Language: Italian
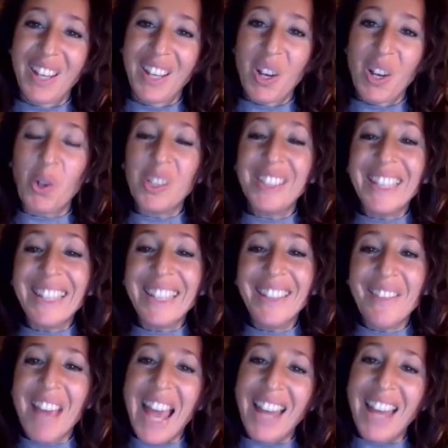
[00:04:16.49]
così
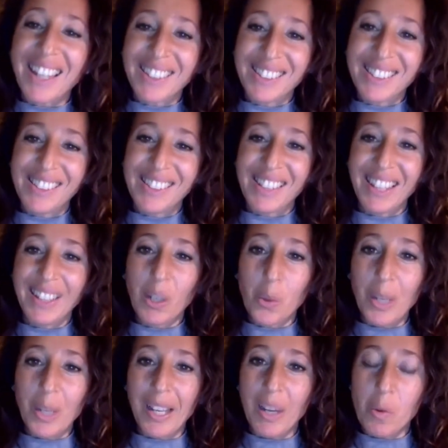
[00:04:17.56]
diverse da
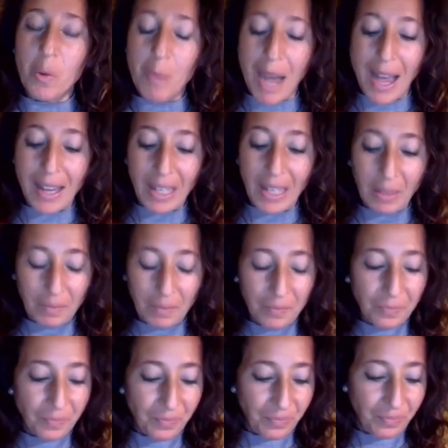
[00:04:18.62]
quelle umane.
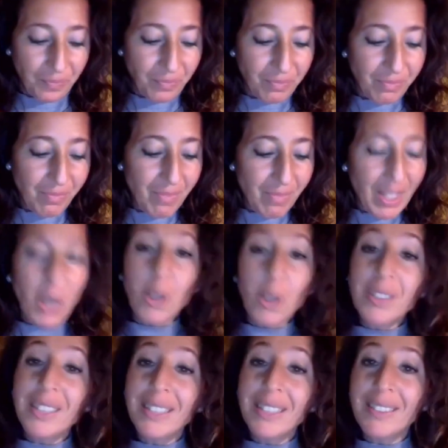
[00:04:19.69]

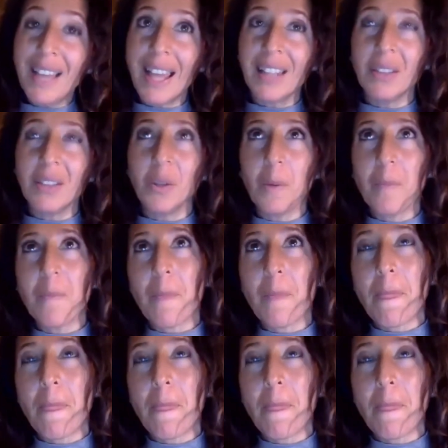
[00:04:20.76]
Cosa intendo?